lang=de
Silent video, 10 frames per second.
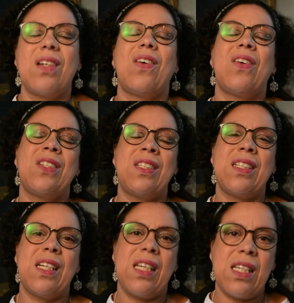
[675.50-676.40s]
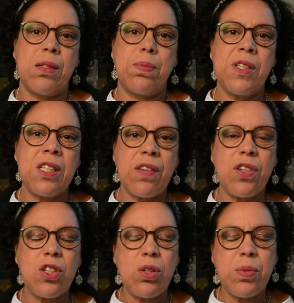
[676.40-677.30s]
Und ich bin
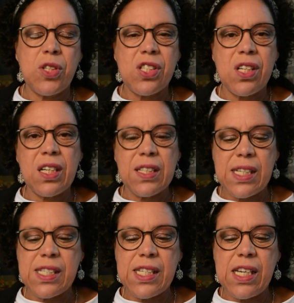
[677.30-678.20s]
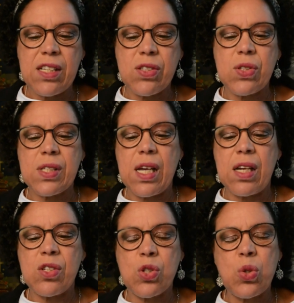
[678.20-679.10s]
davon überzeugt, dass Jesus
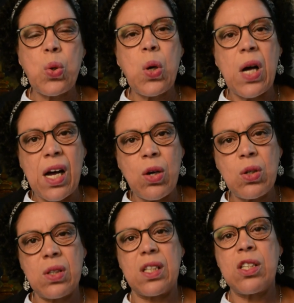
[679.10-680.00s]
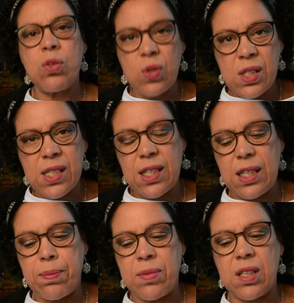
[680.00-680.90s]
so auch in unser
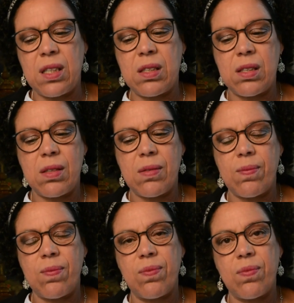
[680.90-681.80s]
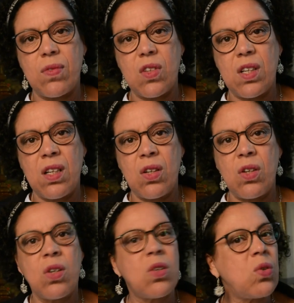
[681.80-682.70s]
Leben tritt.
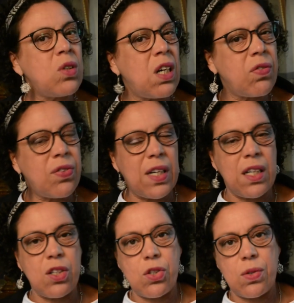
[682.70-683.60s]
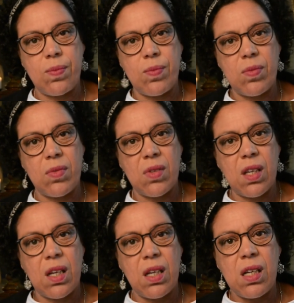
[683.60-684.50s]
Unauffällig.
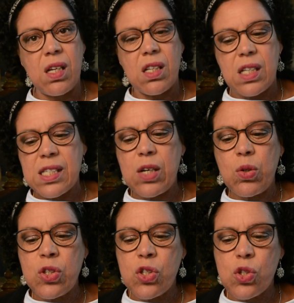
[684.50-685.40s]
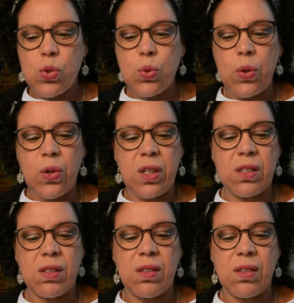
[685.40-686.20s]
Dass er uns zuhört.